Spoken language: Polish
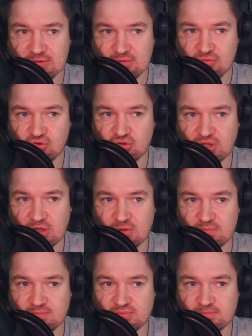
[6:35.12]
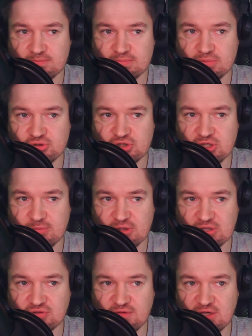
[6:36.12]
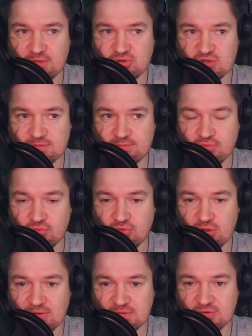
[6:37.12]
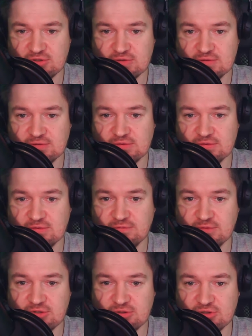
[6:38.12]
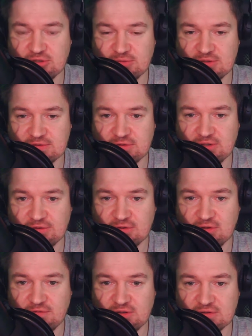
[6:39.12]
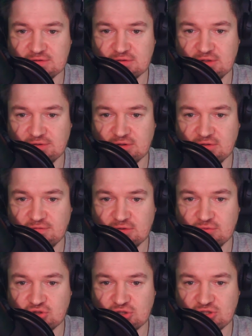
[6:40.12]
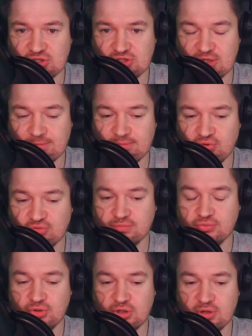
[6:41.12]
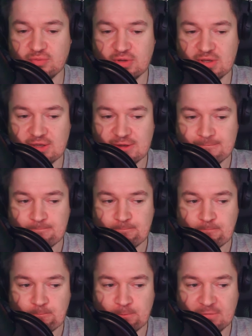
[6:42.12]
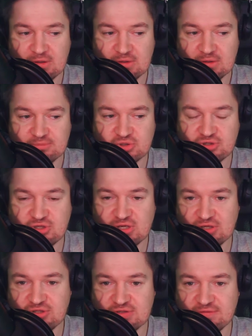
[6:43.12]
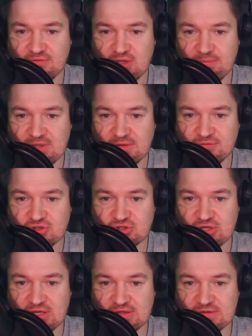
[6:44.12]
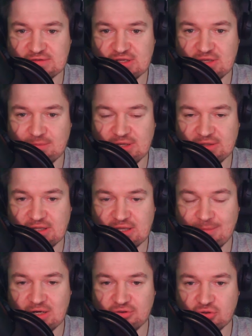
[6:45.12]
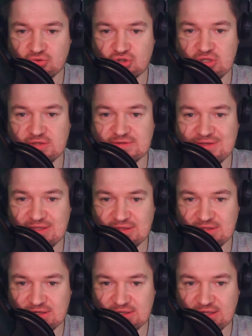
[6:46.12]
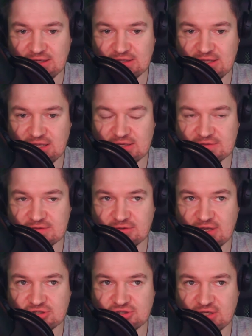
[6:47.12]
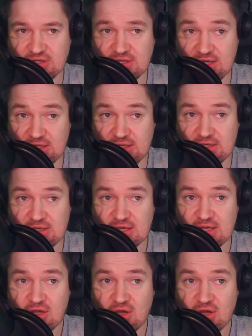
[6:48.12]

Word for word: już tak podzielmy nasz wiek przez pół i bardzo często to są właśnie osiemnastolatkowie, nastolatkowie, którzy gdzieś tam próbują mm, przecierać te swoje pierwsze szlaki z tanim lataniem, ale to już jest inny rynek, nie jest on aż tak tani